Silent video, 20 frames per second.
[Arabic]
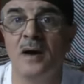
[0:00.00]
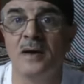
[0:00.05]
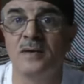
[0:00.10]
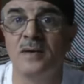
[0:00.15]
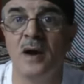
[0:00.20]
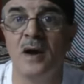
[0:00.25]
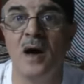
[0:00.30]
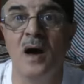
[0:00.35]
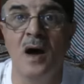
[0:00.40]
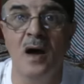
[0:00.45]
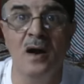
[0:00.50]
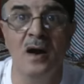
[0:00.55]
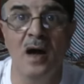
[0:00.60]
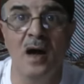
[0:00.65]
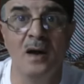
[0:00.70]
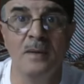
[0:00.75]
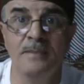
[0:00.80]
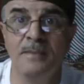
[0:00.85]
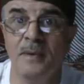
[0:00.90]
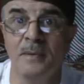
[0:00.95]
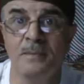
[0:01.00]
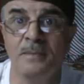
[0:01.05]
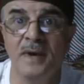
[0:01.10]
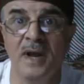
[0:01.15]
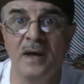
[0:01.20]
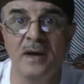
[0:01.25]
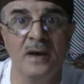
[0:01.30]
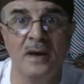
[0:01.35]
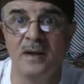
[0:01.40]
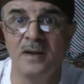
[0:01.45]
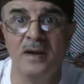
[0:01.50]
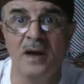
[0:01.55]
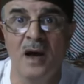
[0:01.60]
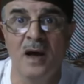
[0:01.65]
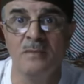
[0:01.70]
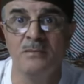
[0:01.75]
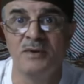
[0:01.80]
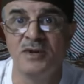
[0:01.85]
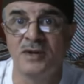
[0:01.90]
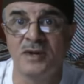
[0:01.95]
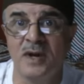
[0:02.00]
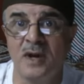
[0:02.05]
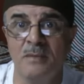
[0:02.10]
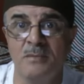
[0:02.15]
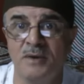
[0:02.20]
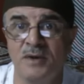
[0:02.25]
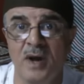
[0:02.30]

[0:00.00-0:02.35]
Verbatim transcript: صلاح لها بنيتي هالمسكين